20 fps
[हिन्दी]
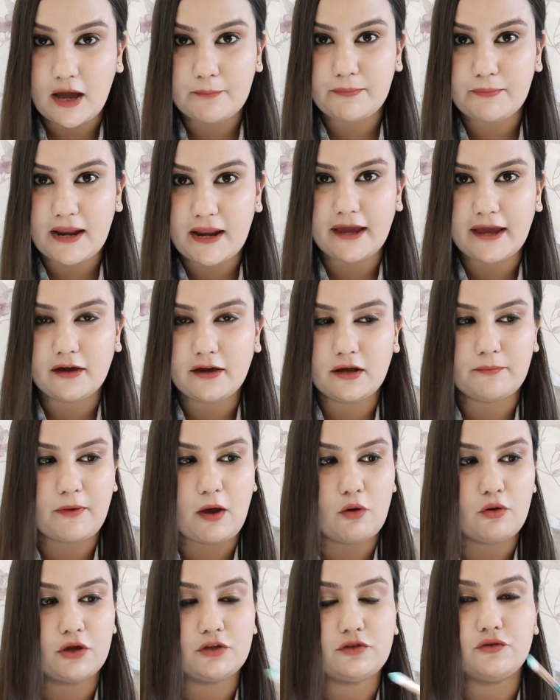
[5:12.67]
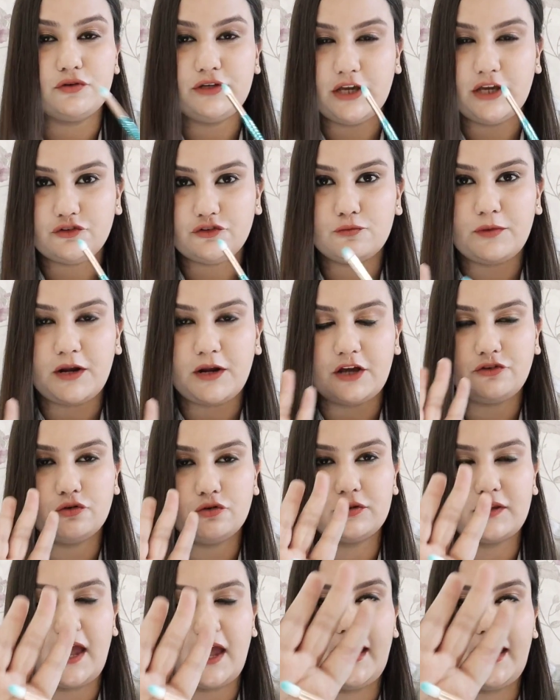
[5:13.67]
अप्लाई कर पाओगे तो ये जो ब्रश
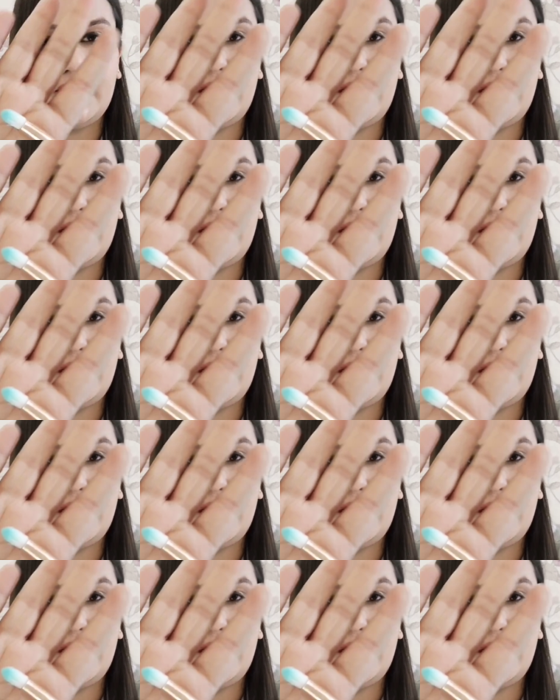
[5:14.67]
होता है